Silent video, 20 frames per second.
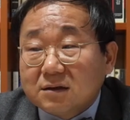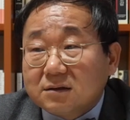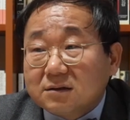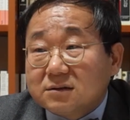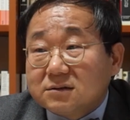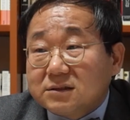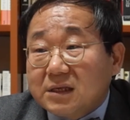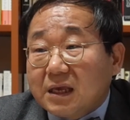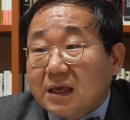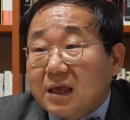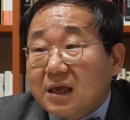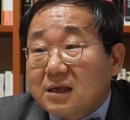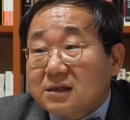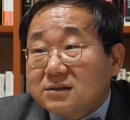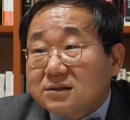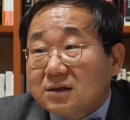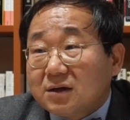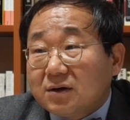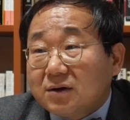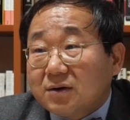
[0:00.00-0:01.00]

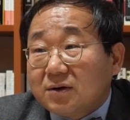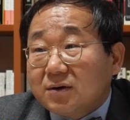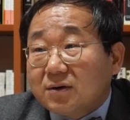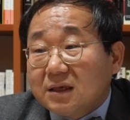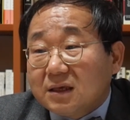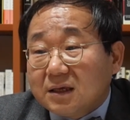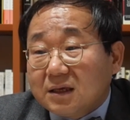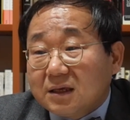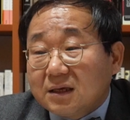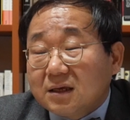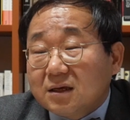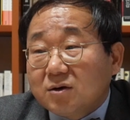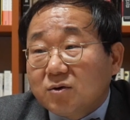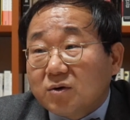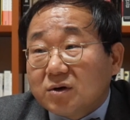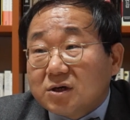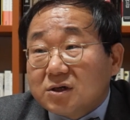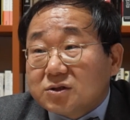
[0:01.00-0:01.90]
세계에서요 인권을